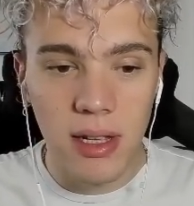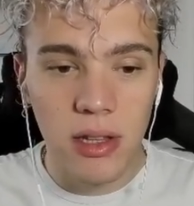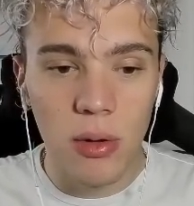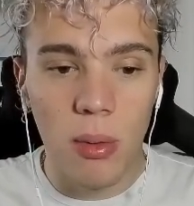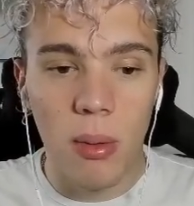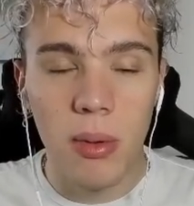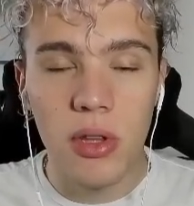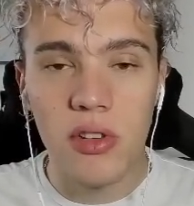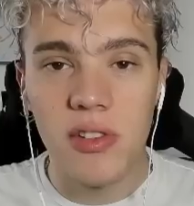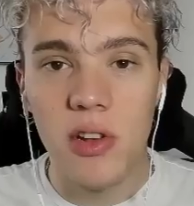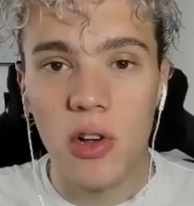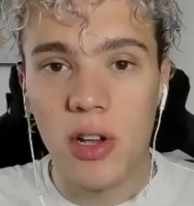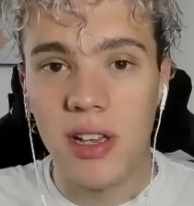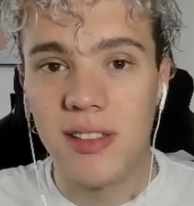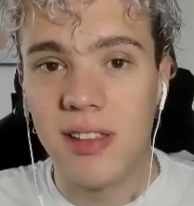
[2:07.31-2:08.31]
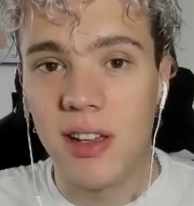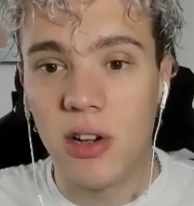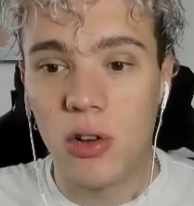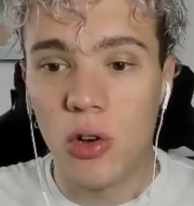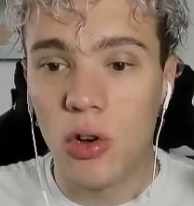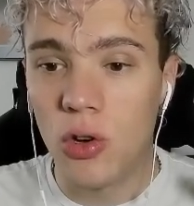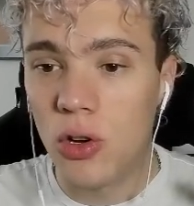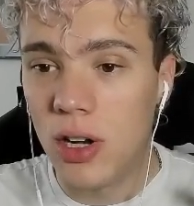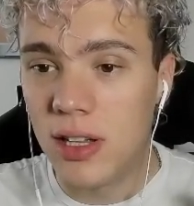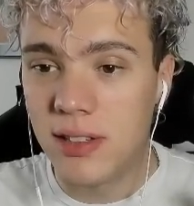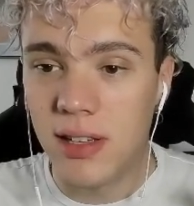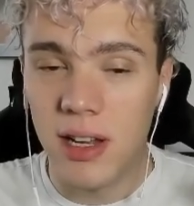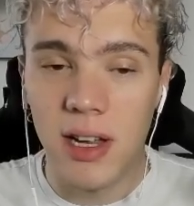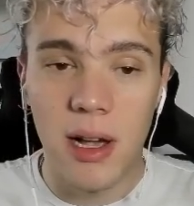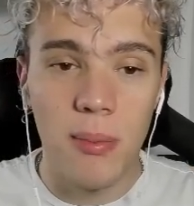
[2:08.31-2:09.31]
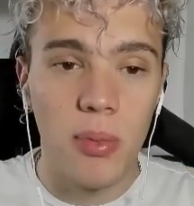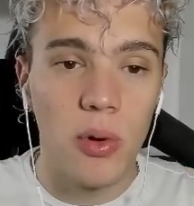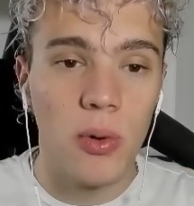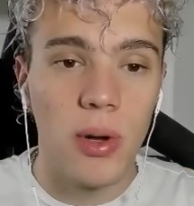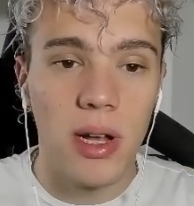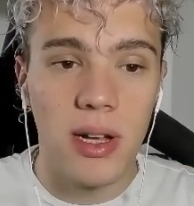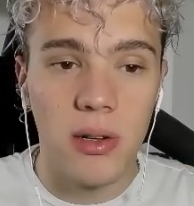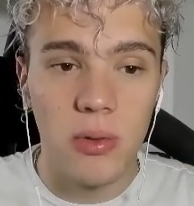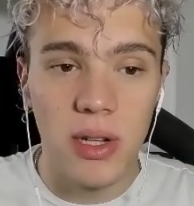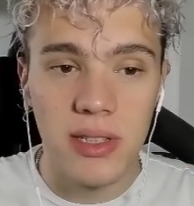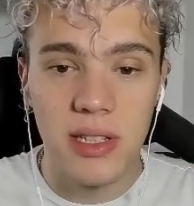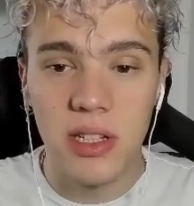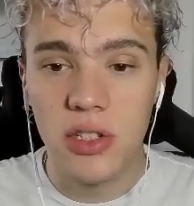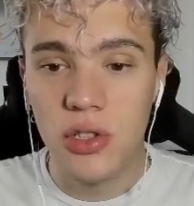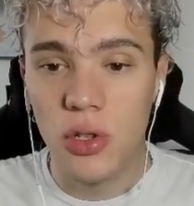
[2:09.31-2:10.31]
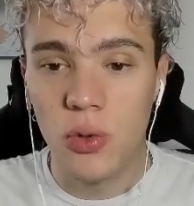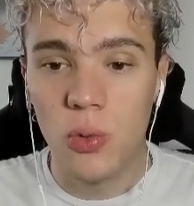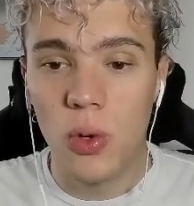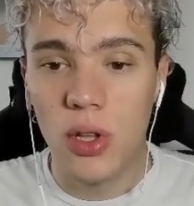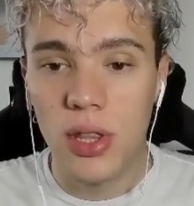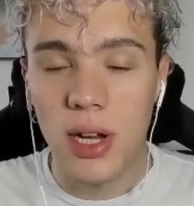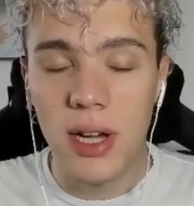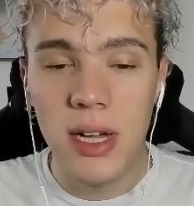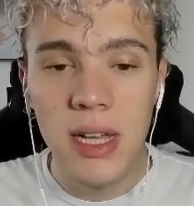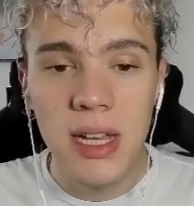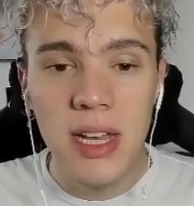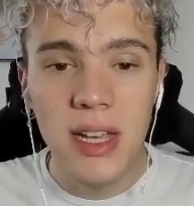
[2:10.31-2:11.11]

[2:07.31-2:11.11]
estos momentos en los que se corona, sale campeón una, selección u otra,